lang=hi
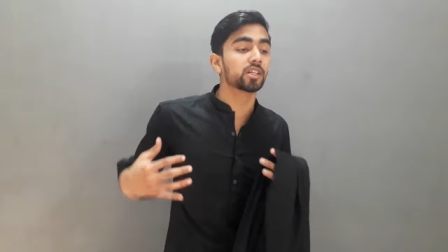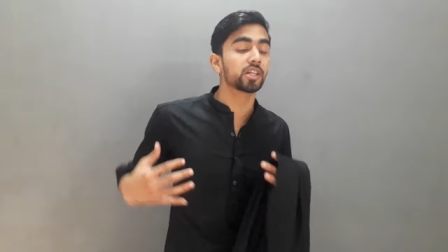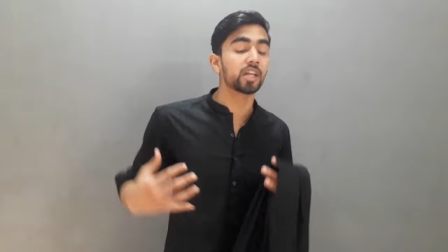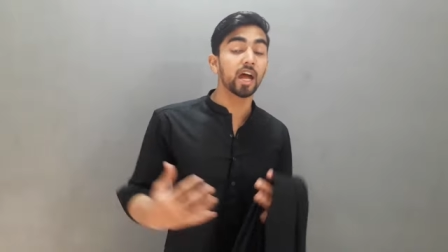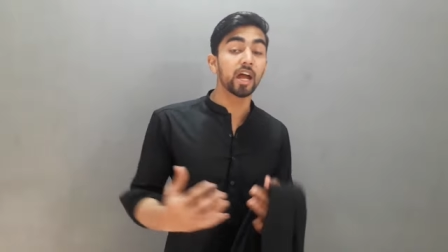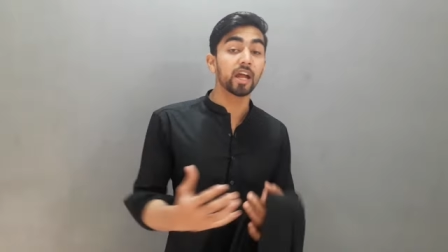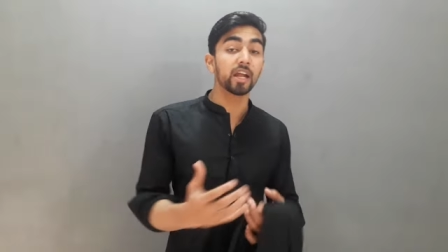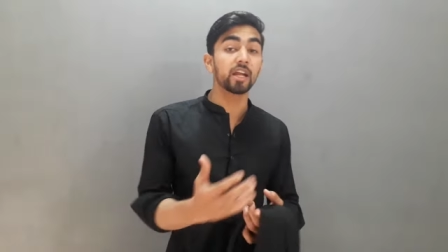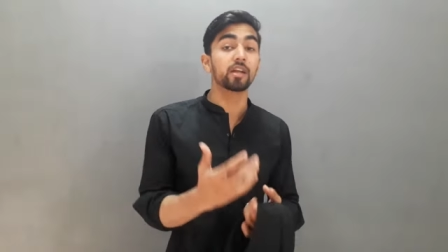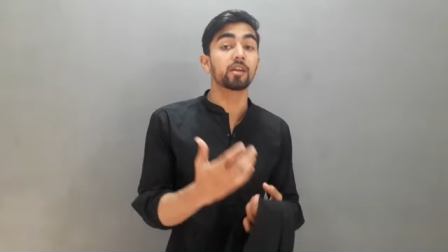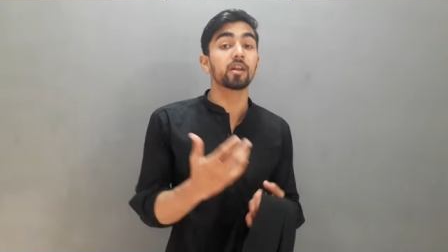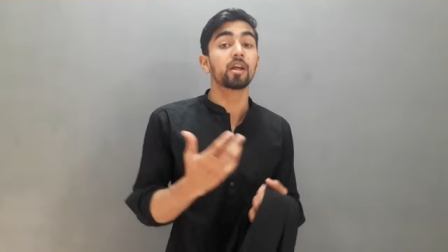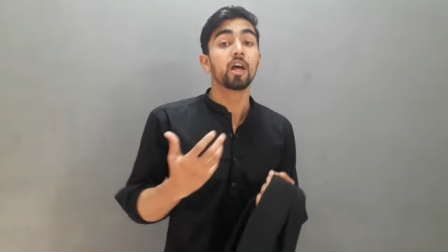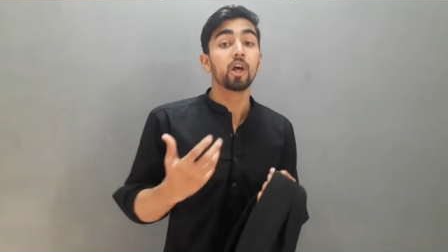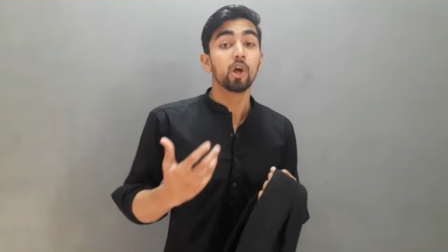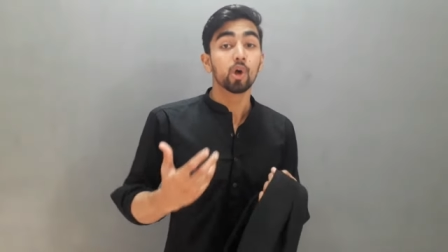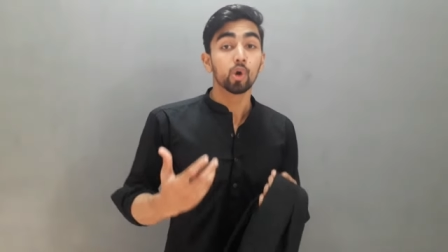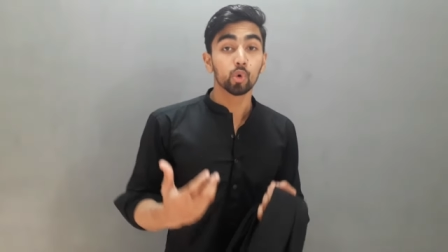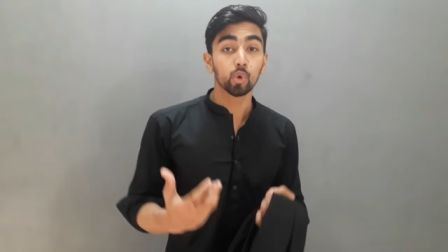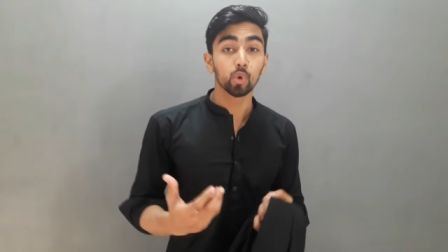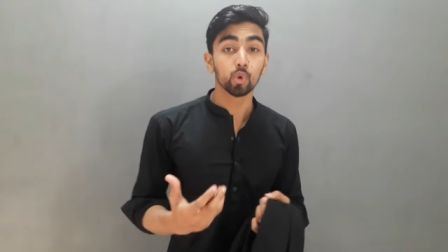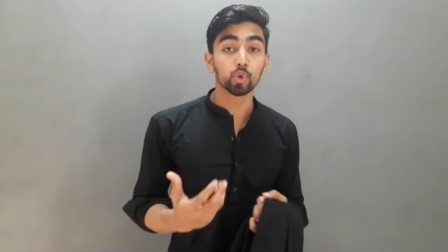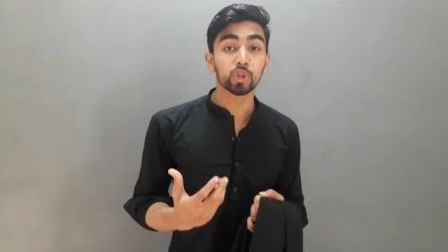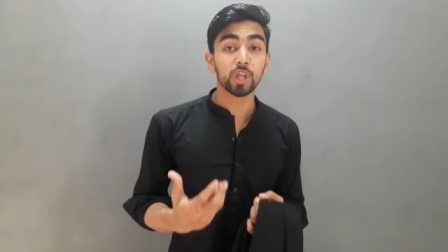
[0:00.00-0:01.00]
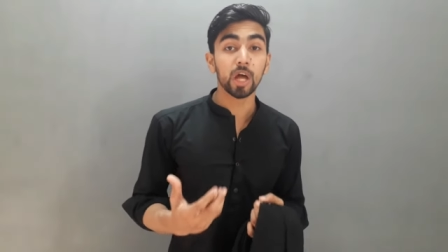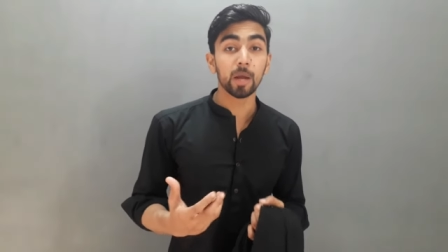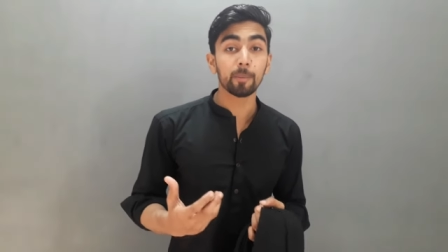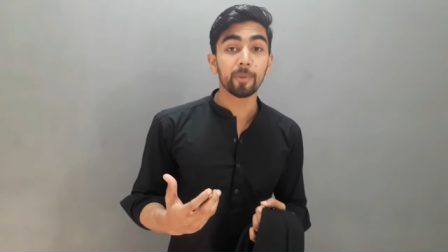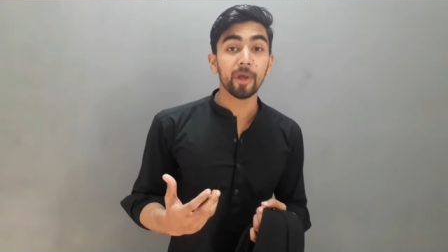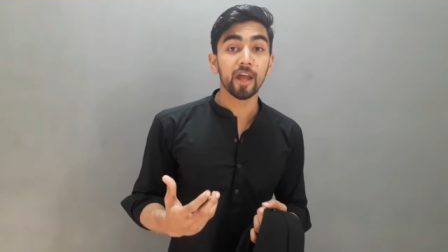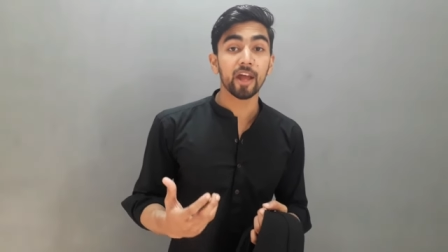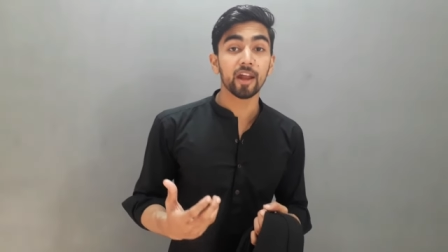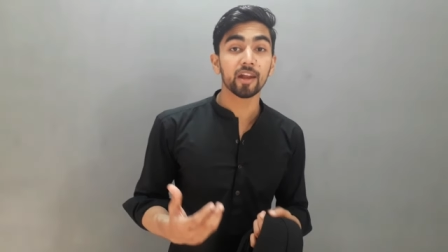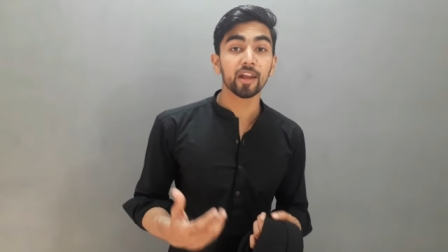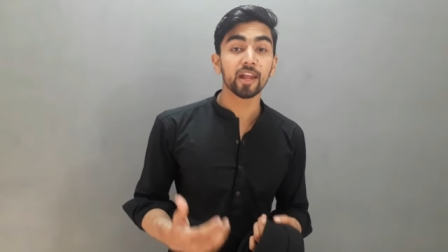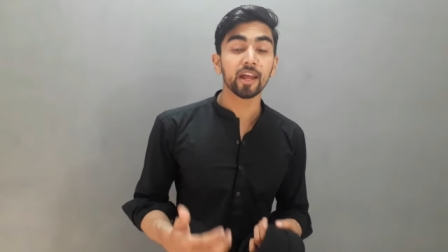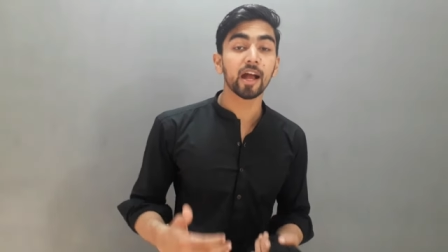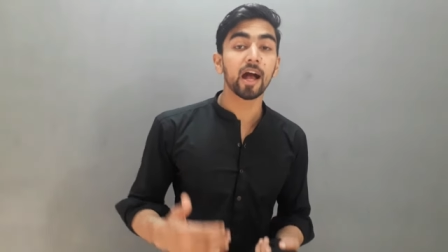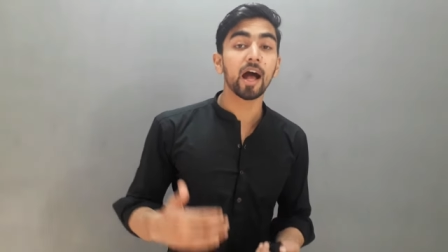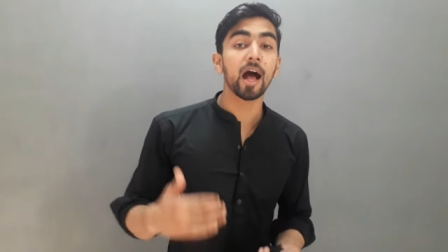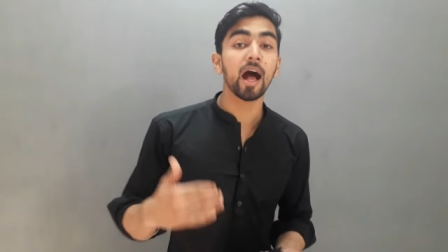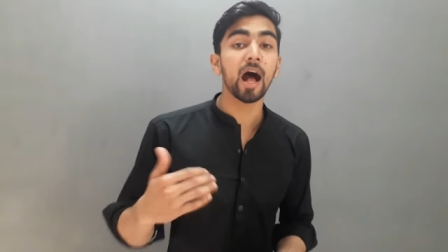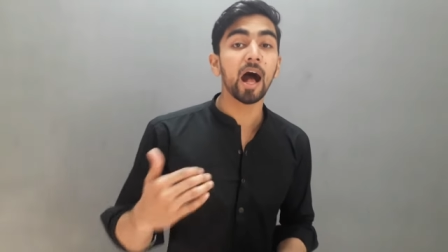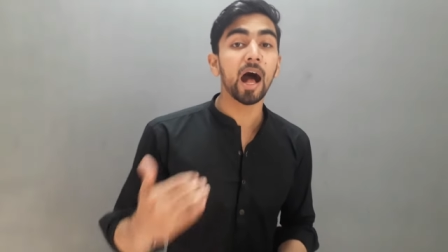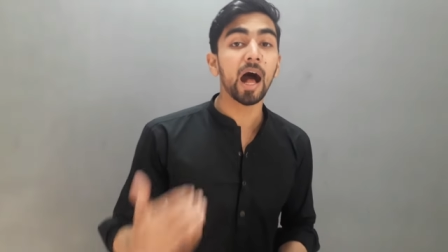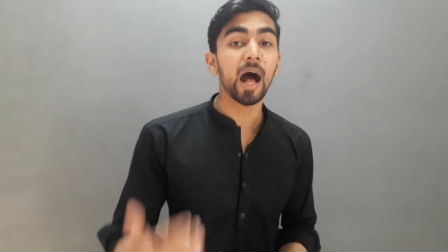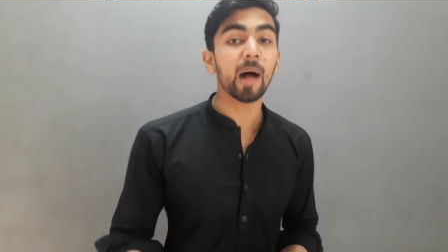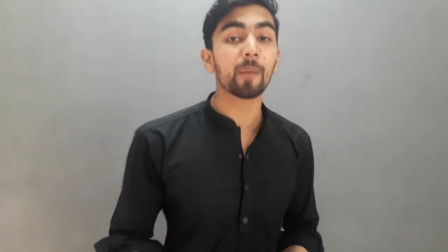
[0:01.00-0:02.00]
टाइट कुर्ता पहनने का
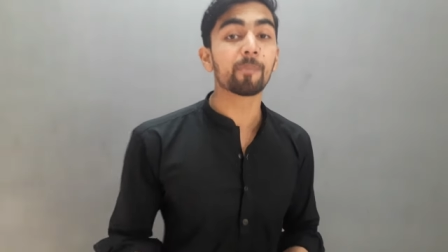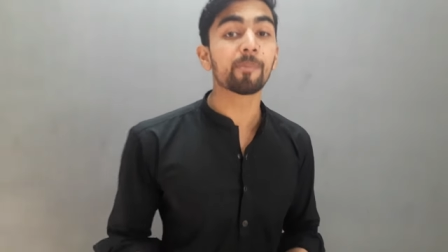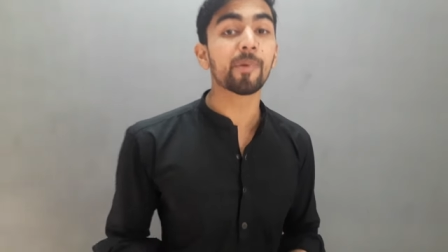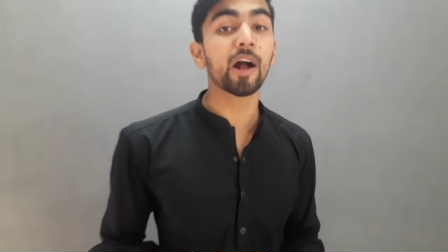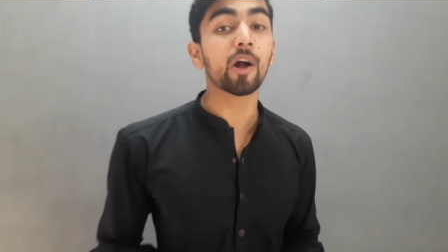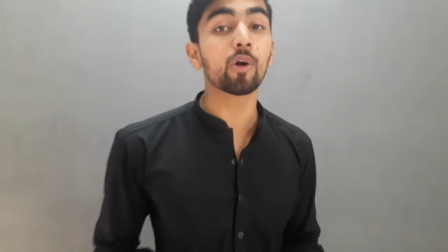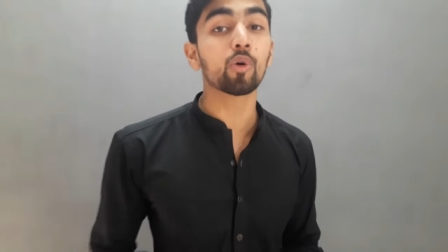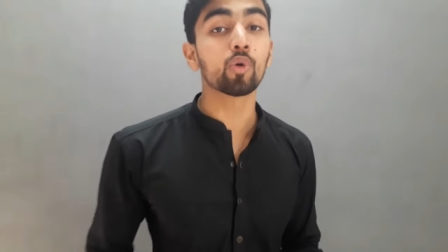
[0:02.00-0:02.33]
आपका